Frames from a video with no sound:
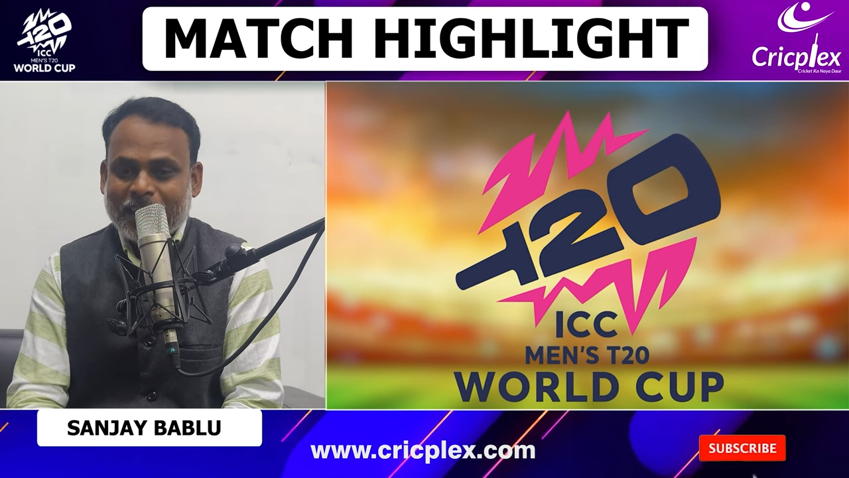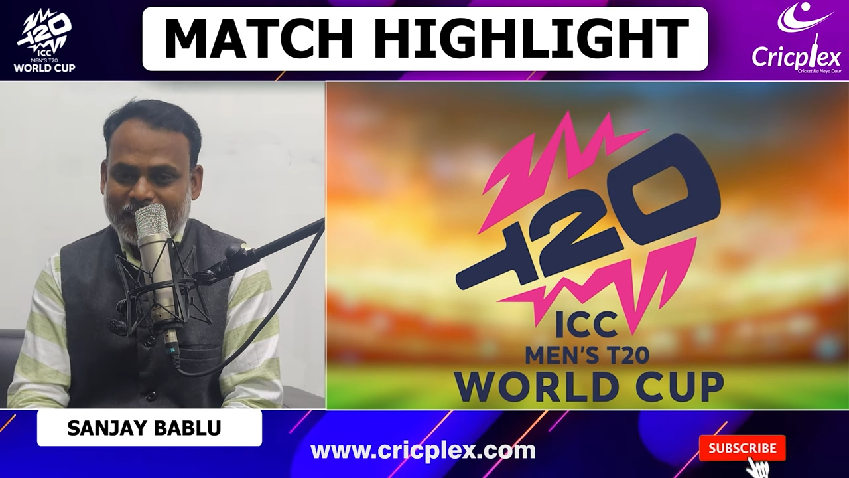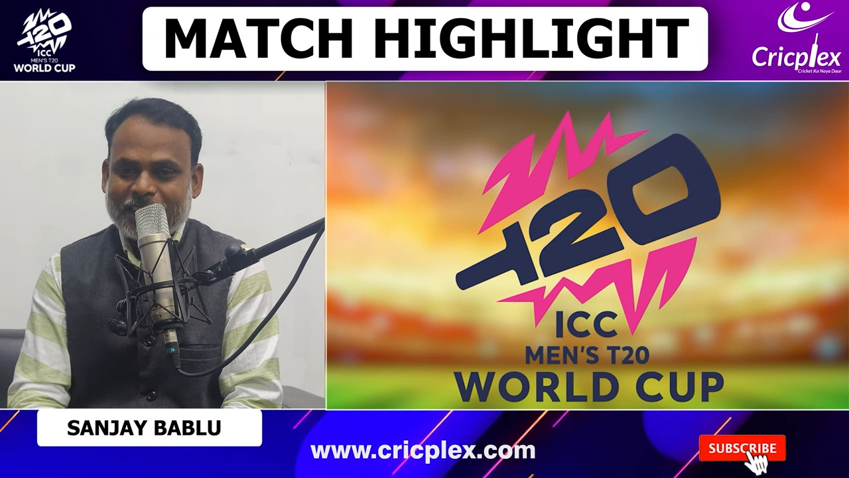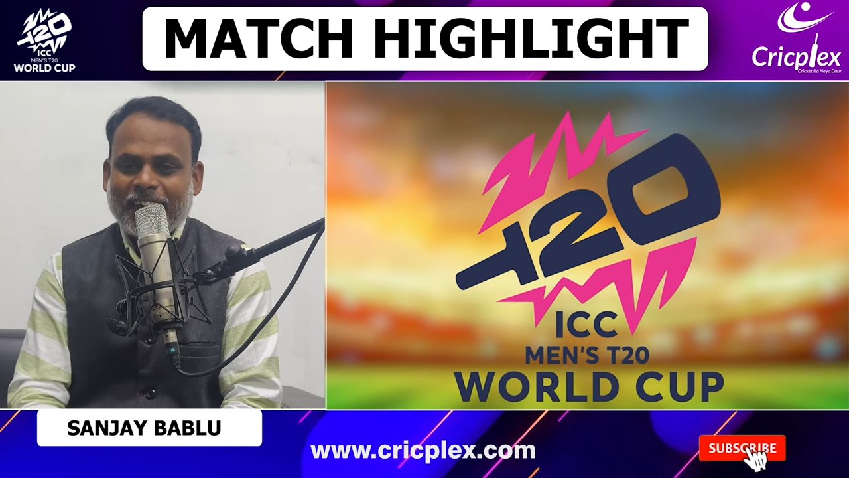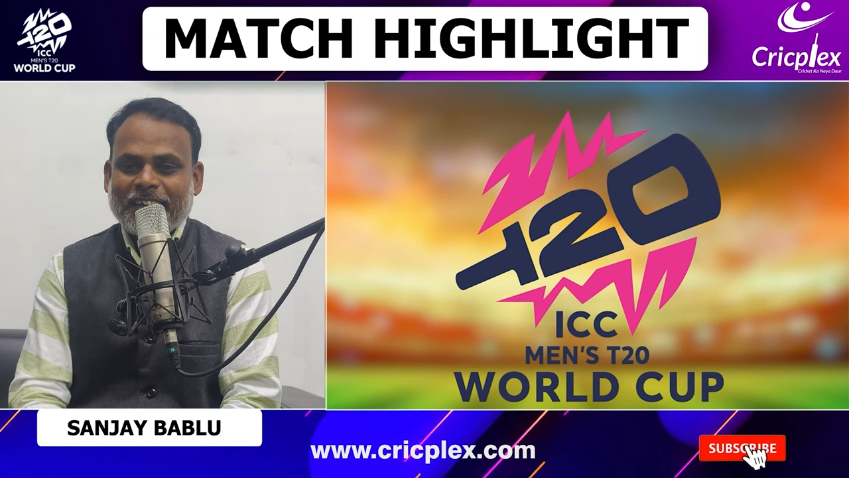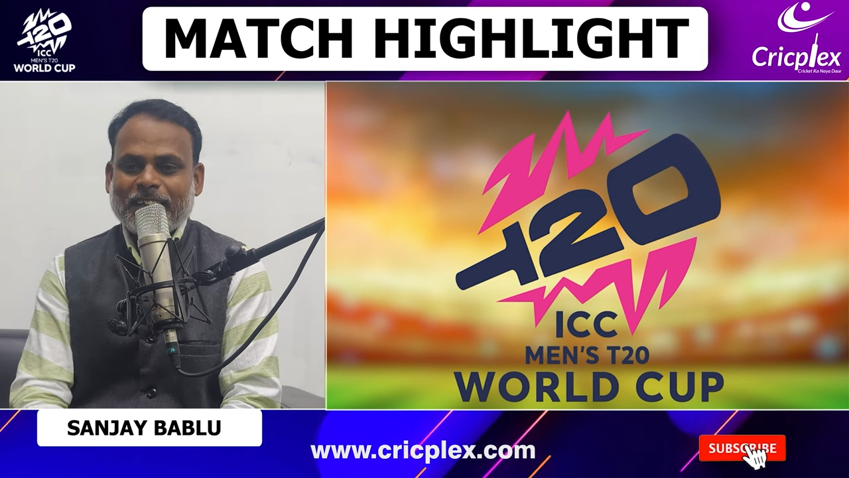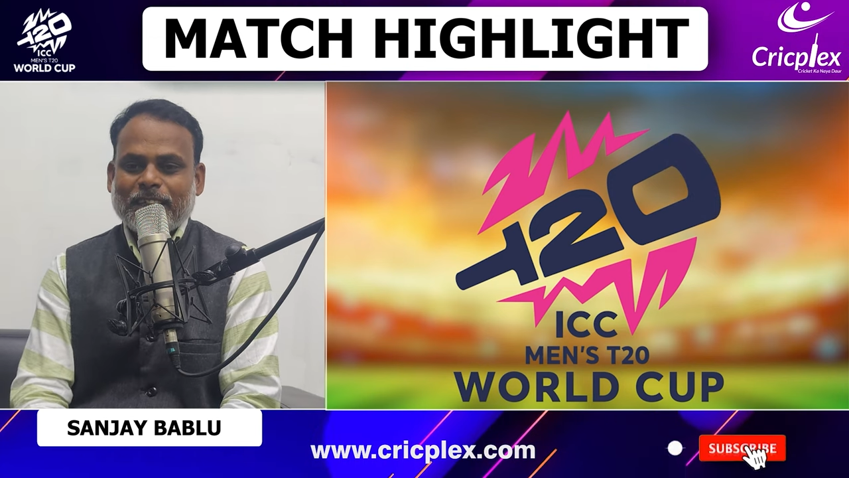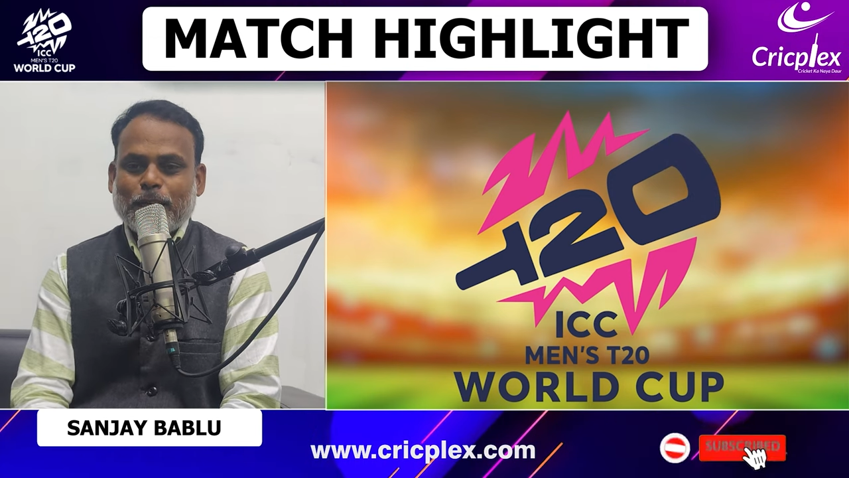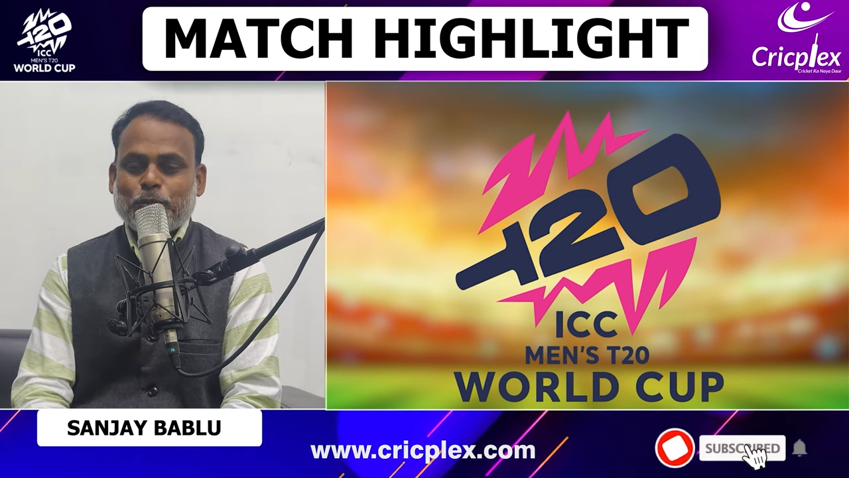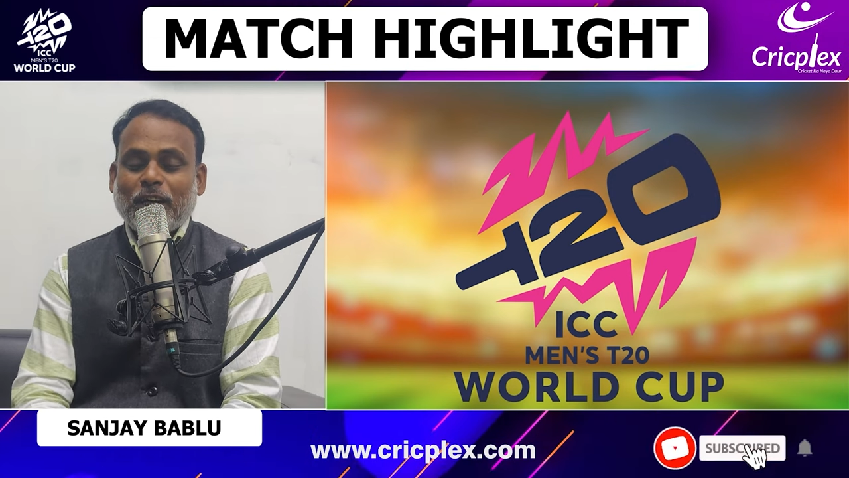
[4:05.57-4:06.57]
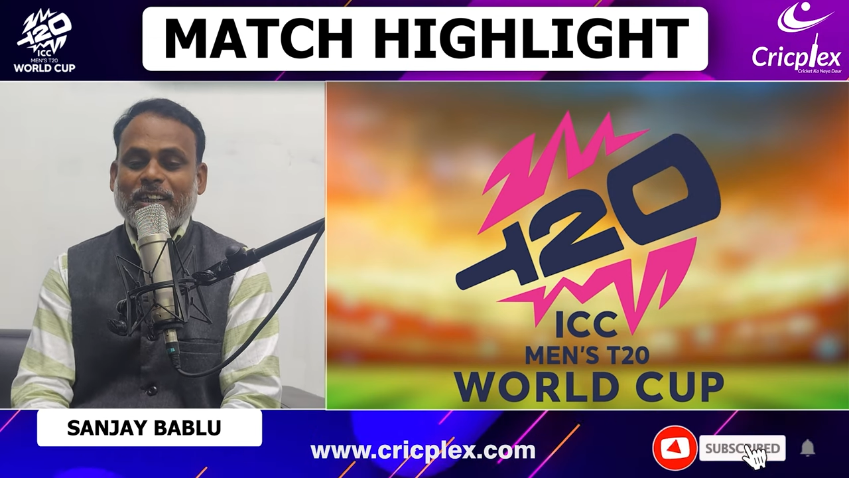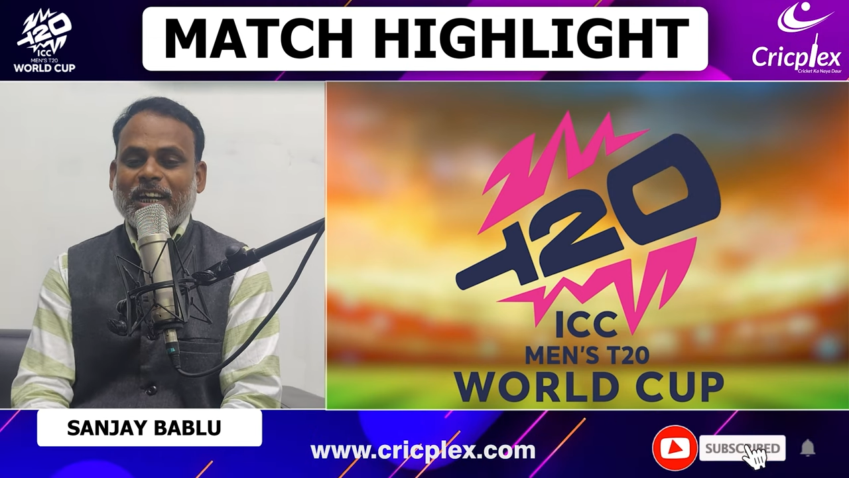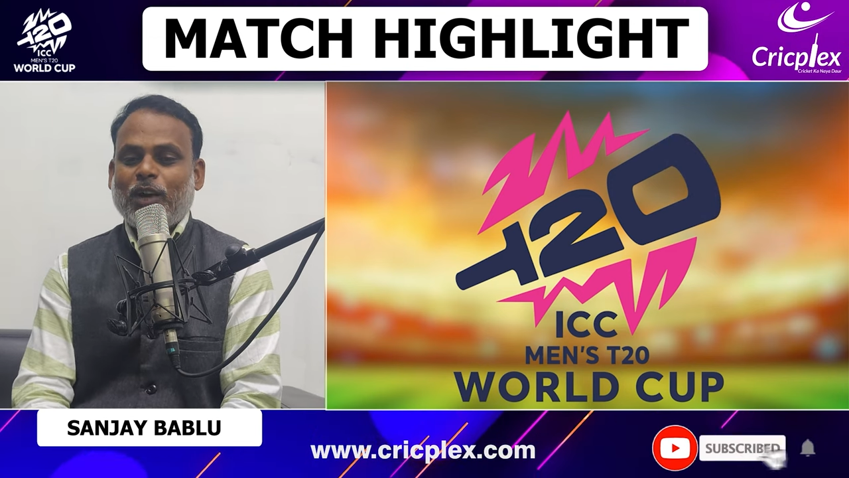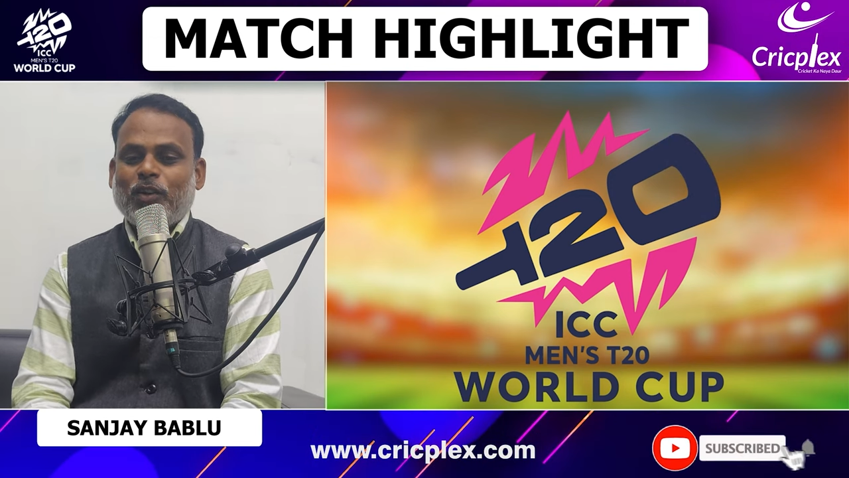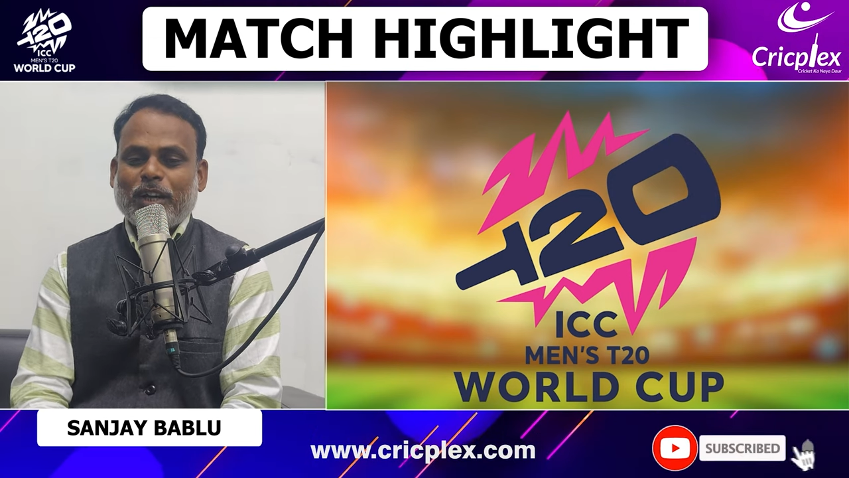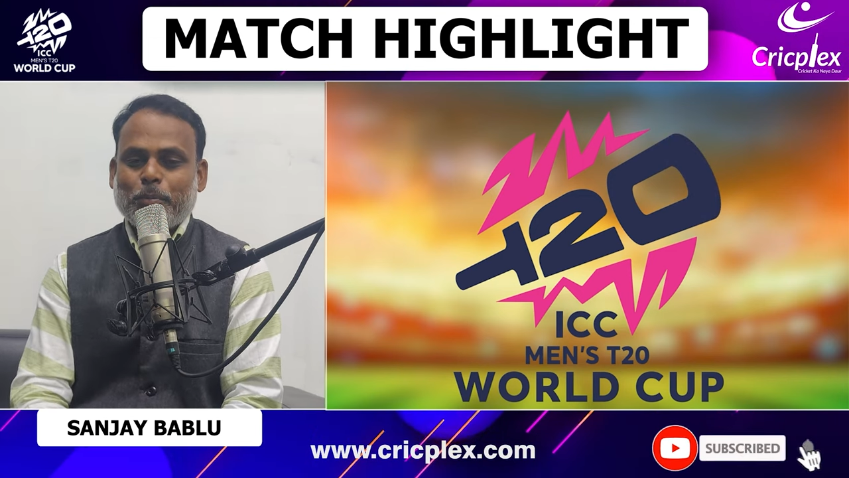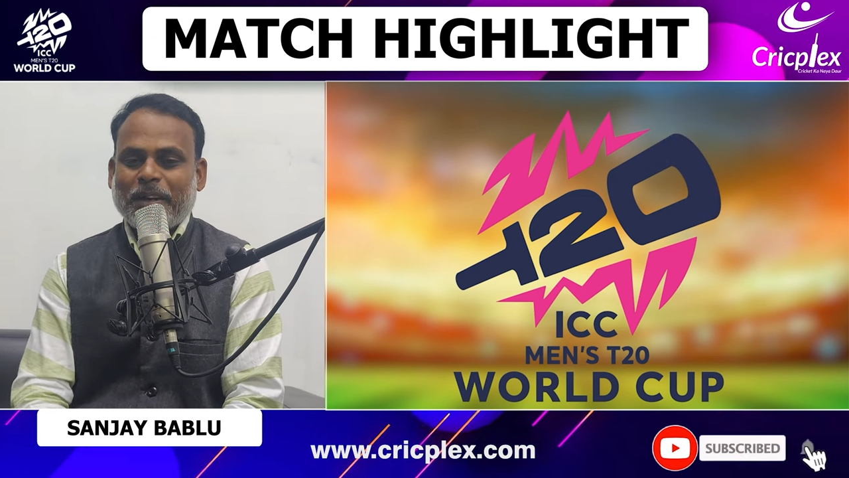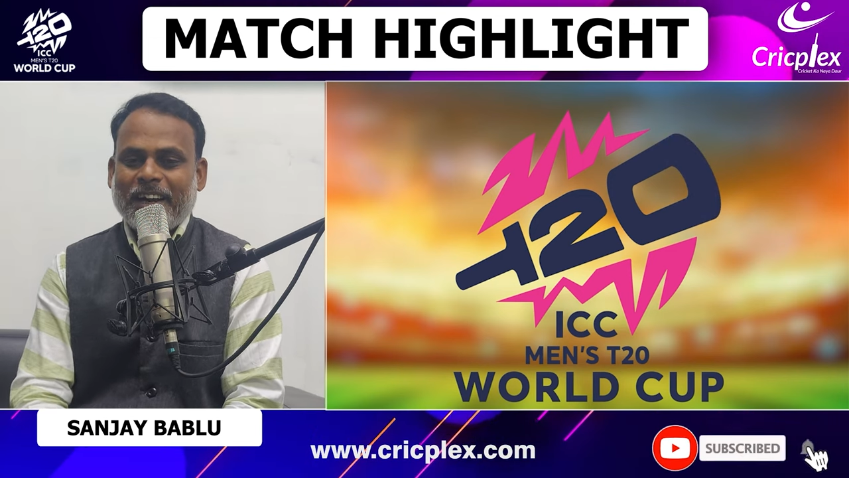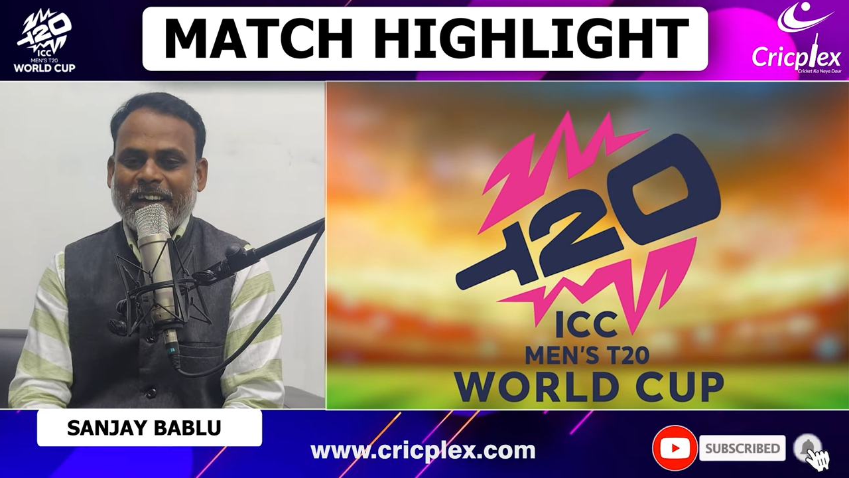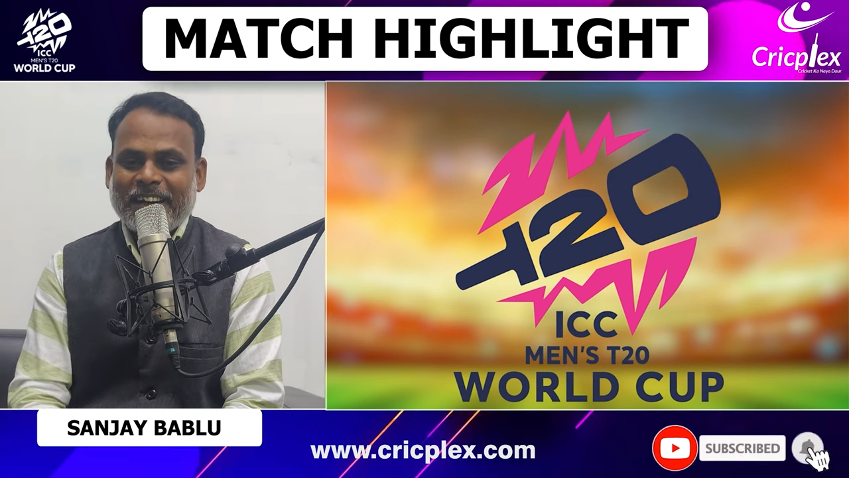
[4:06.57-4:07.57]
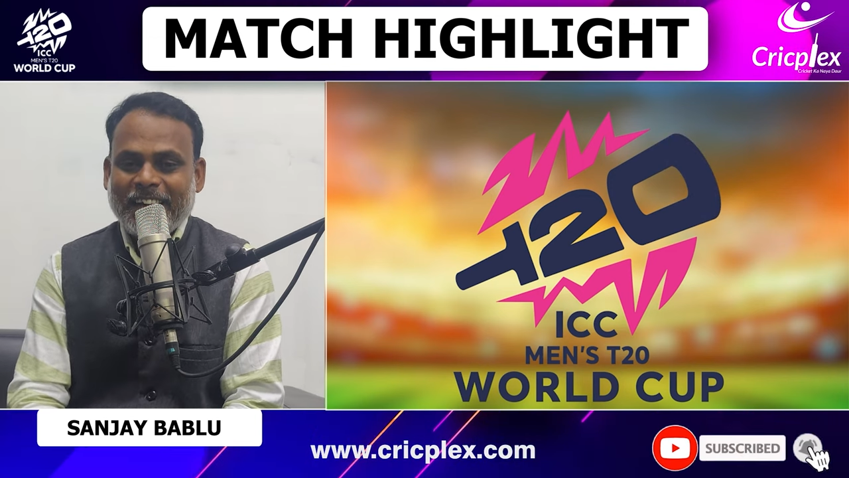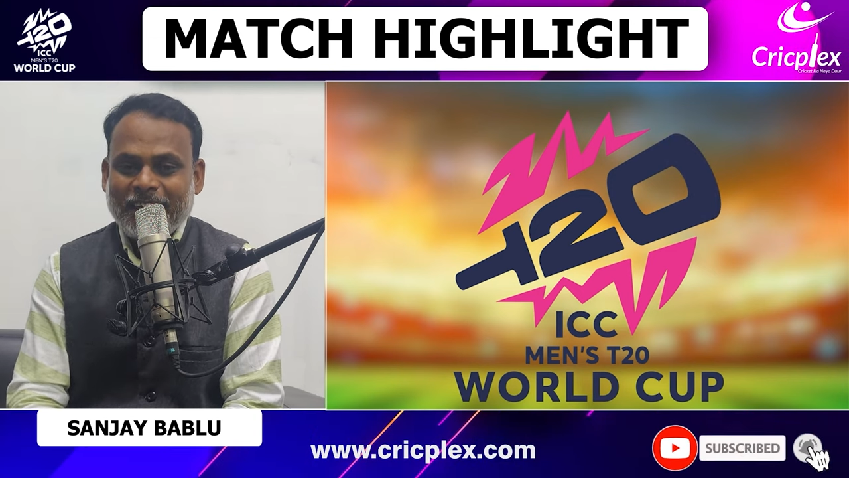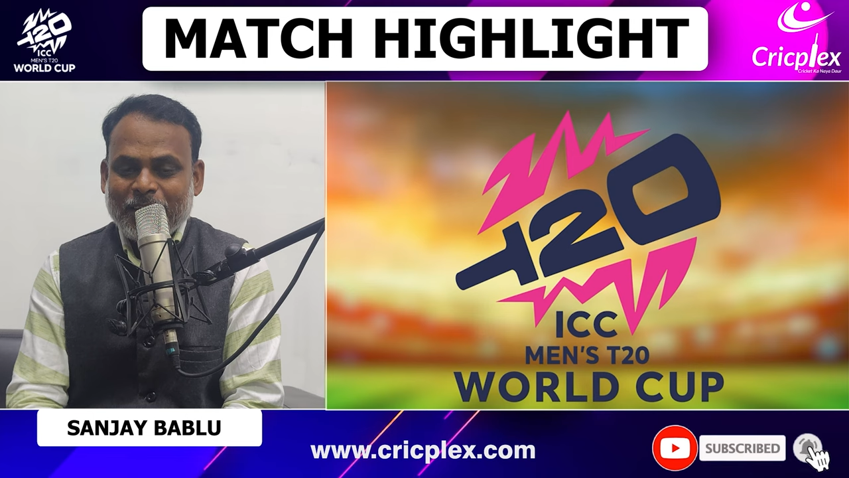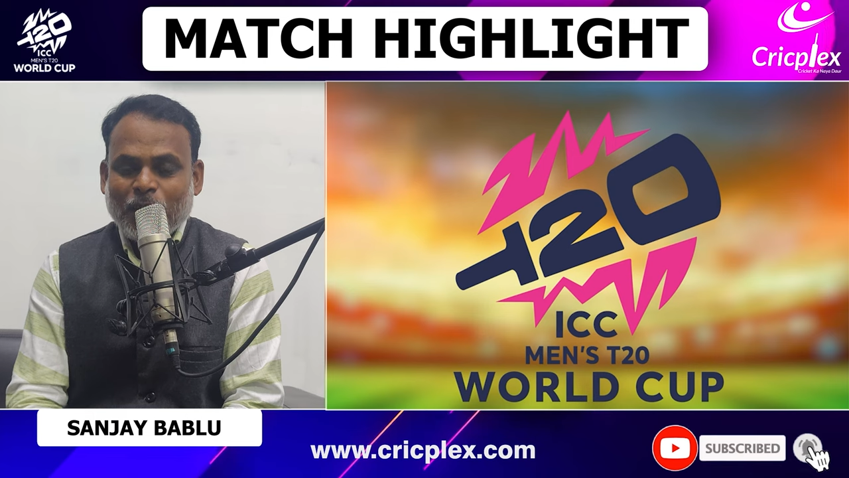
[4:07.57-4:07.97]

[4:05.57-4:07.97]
इंग्लैंड की तरफ से अट्ठावन रन बनाए गए